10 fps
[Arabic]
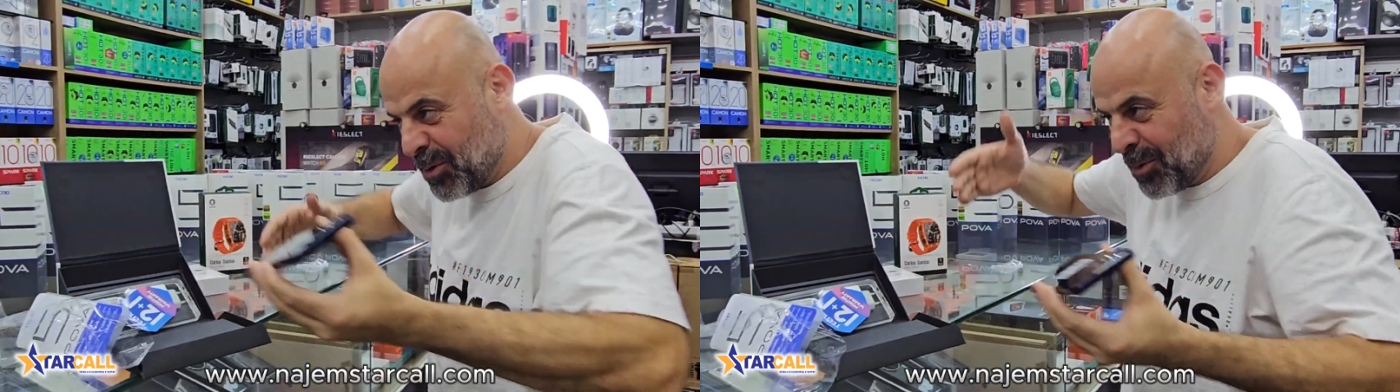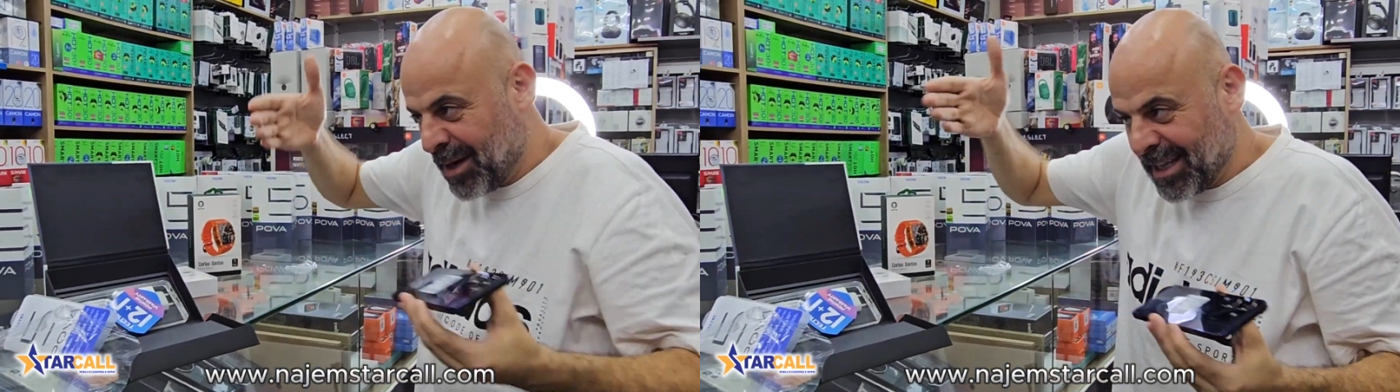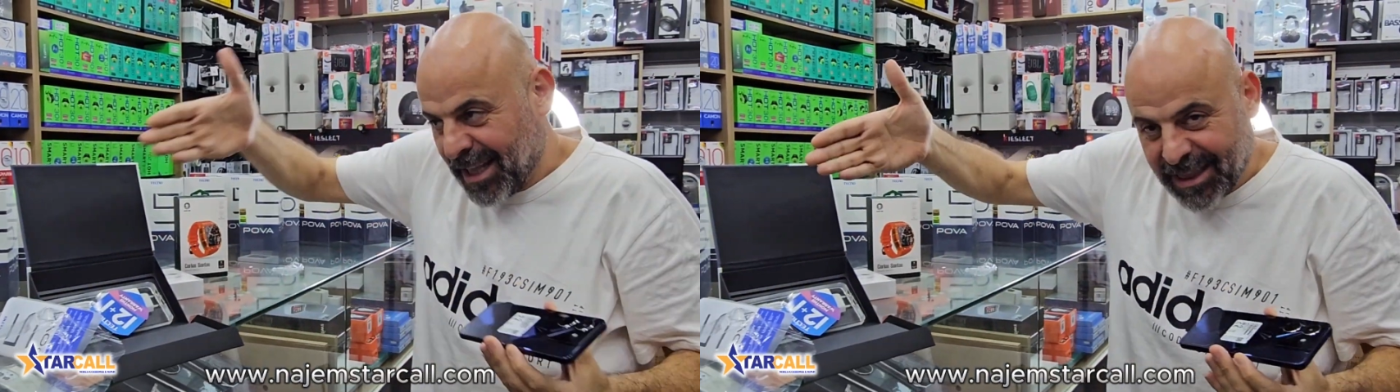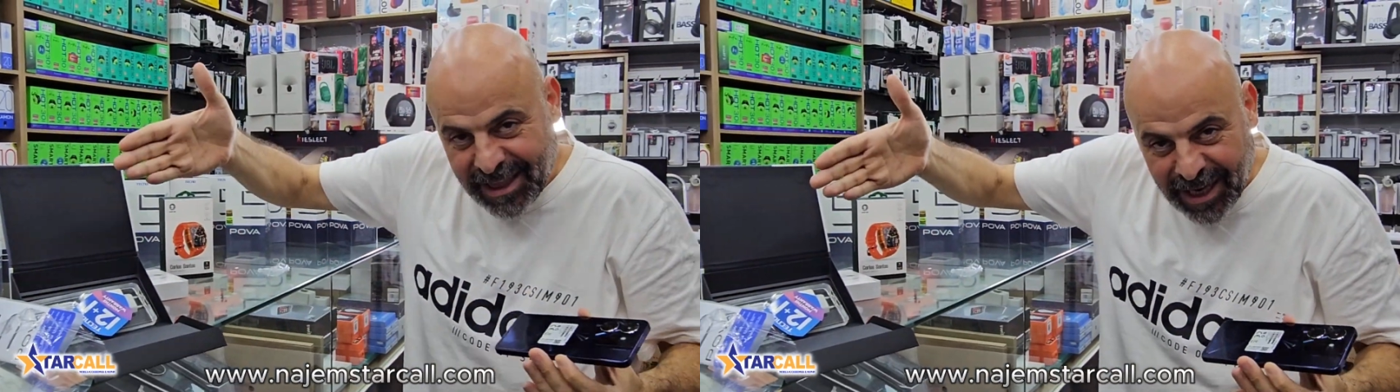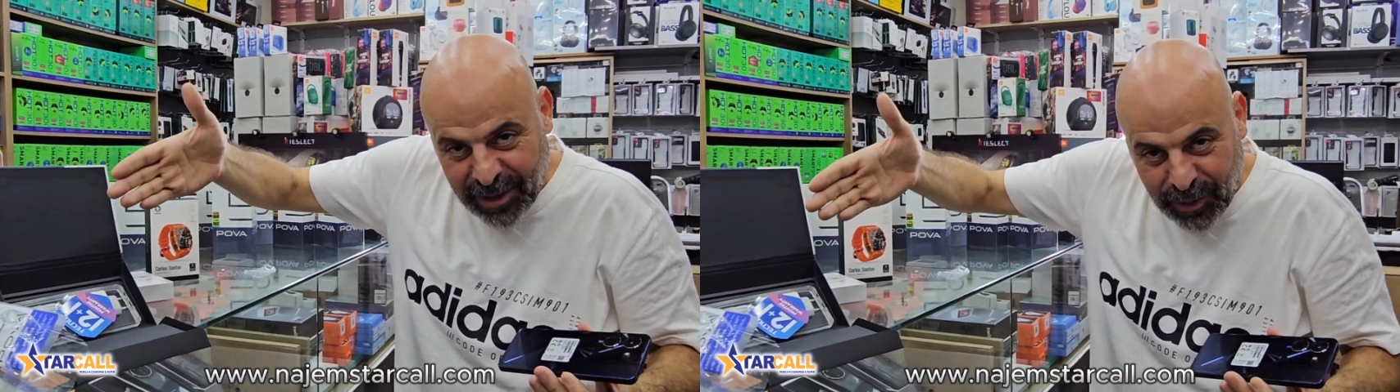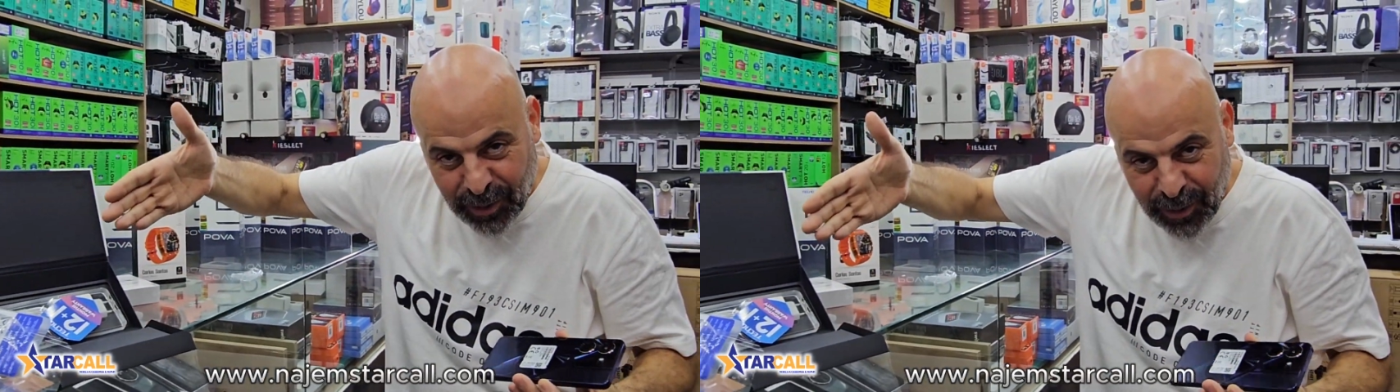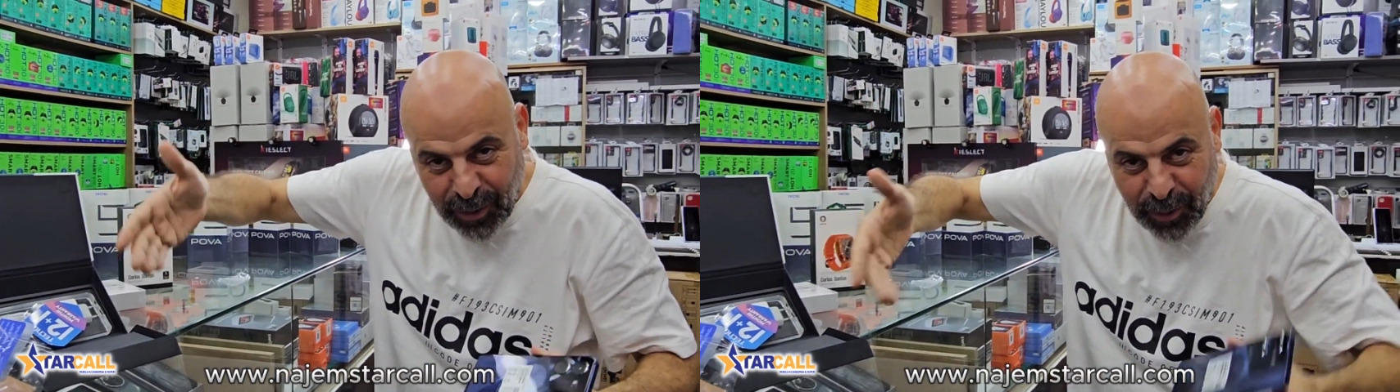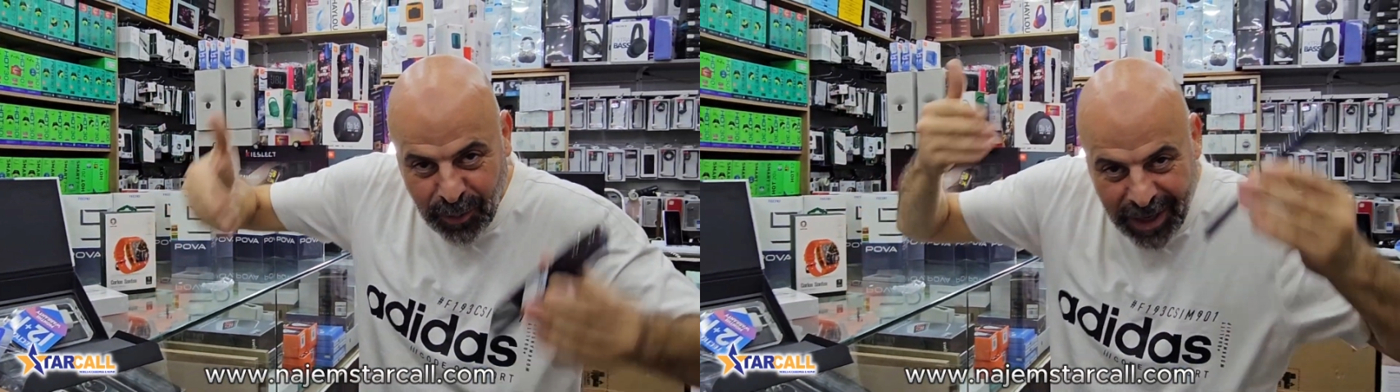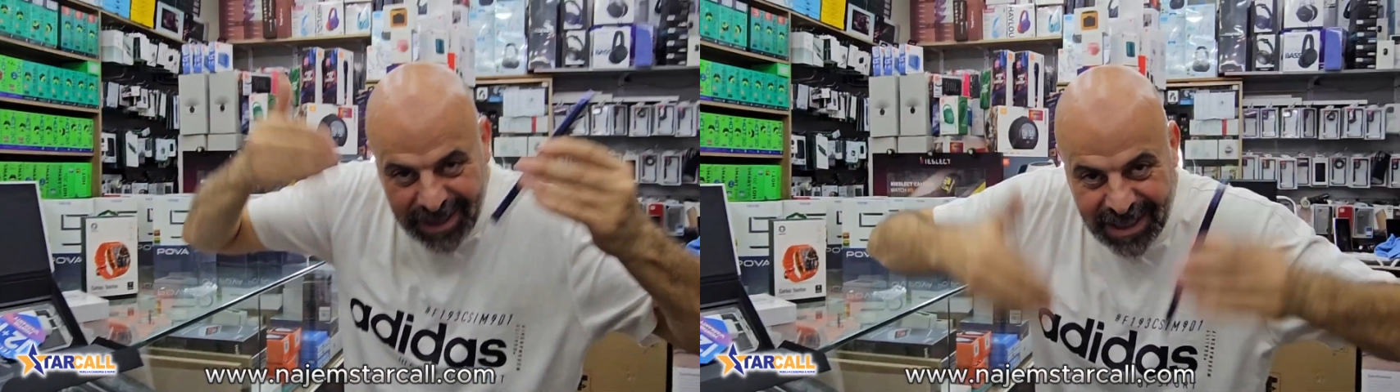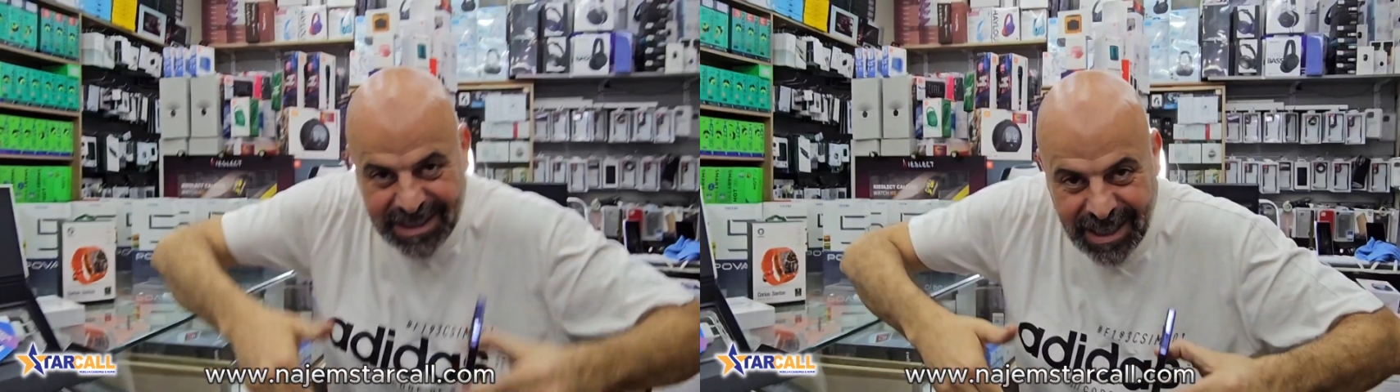وهيدا التكنو
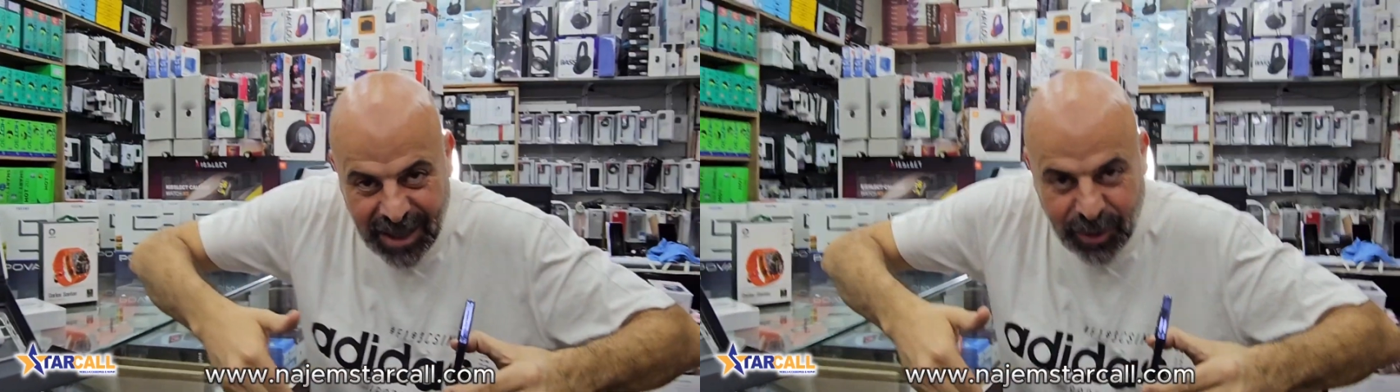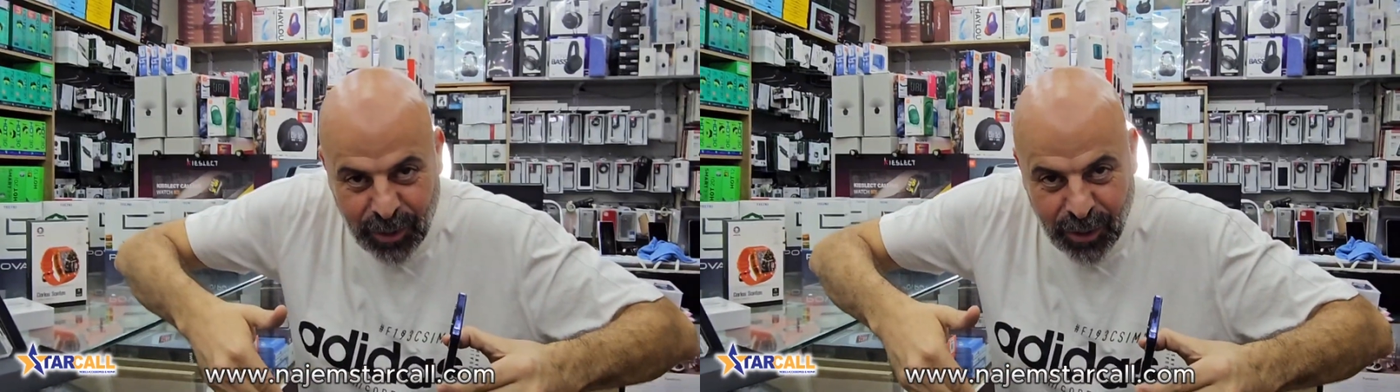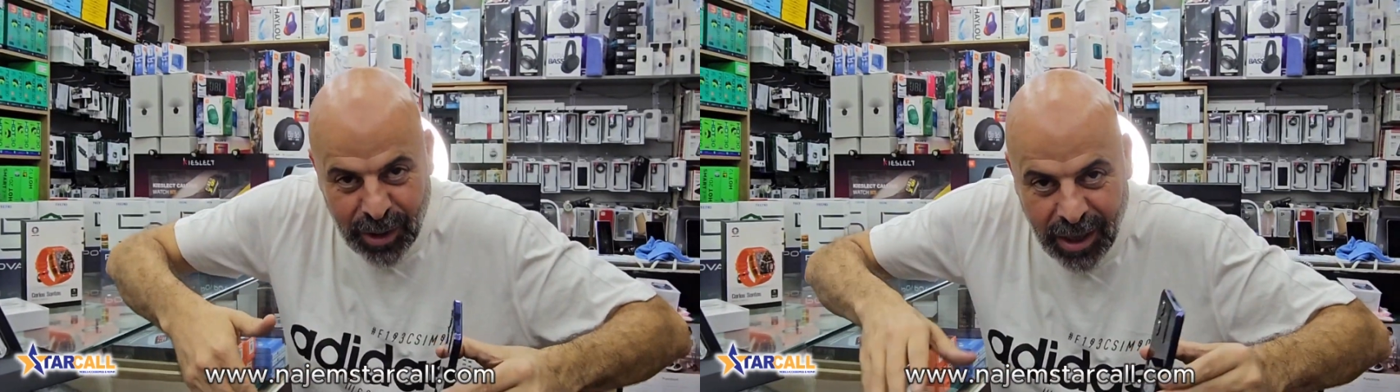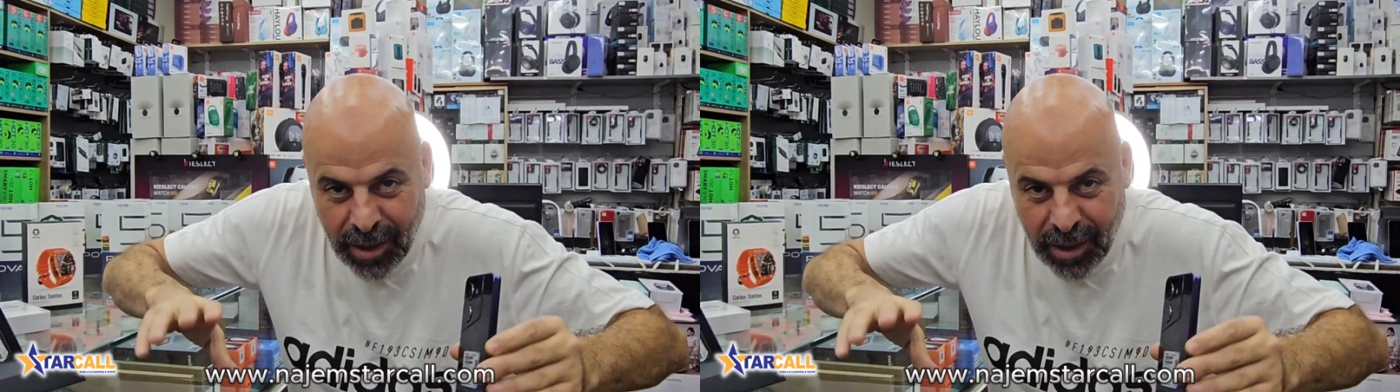وهيدا ستار كول